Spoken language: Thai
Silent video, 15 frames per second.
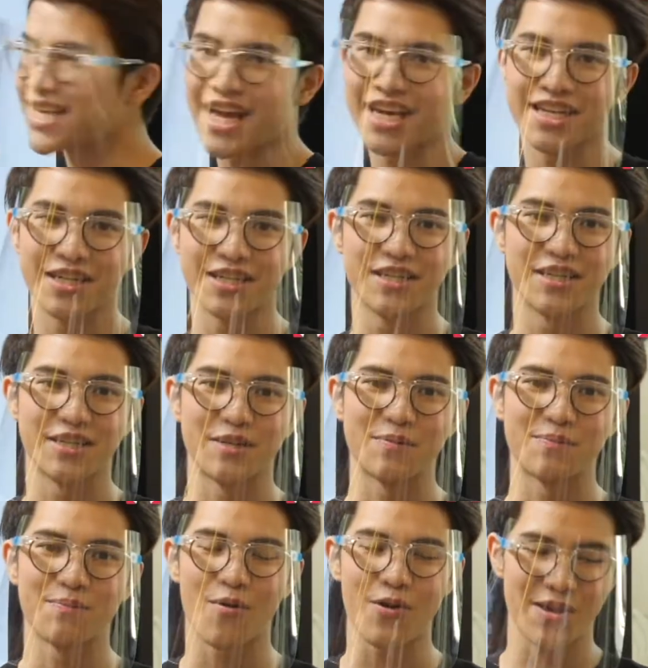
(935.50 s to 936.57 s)
ชันคือ
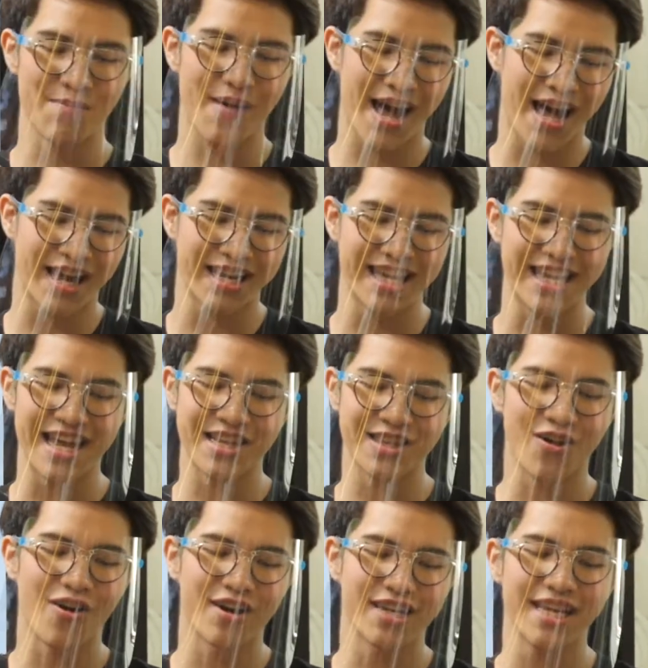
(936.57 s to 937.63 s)
ปริมาณอิเล็ก
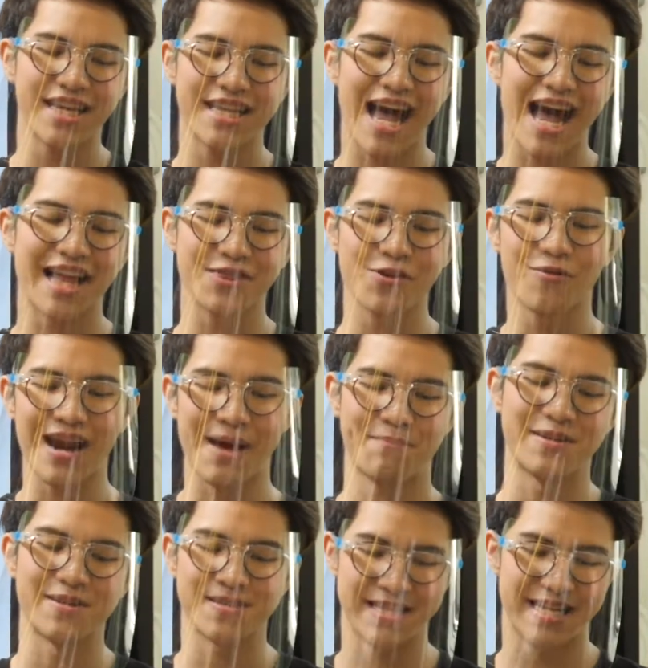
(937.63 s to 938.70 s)
ตรอนที่ธาตุต้องรับ
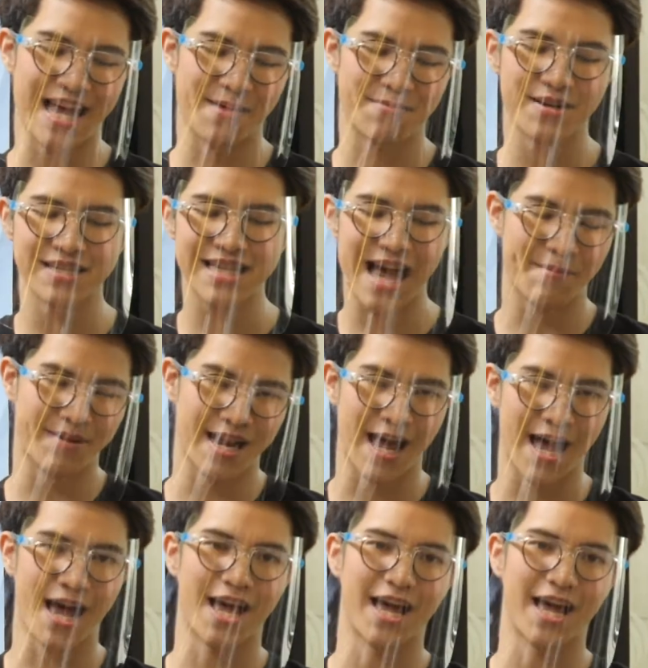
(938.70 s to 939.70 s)
หรือเสียเพื่อสร้างพันธะ